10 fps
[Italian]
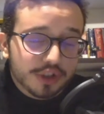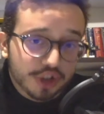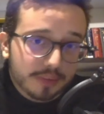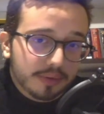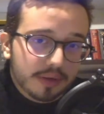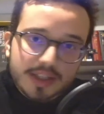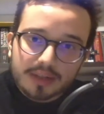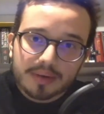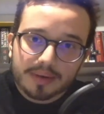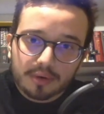Shippo
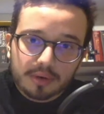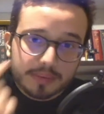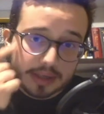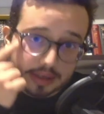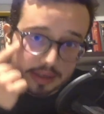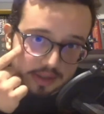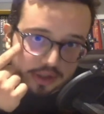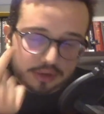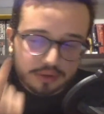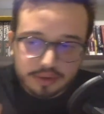essendo una volpe,
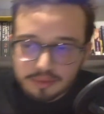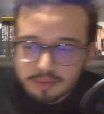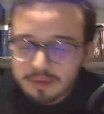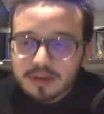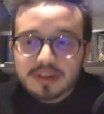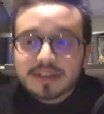c'ha l'occhio lungo,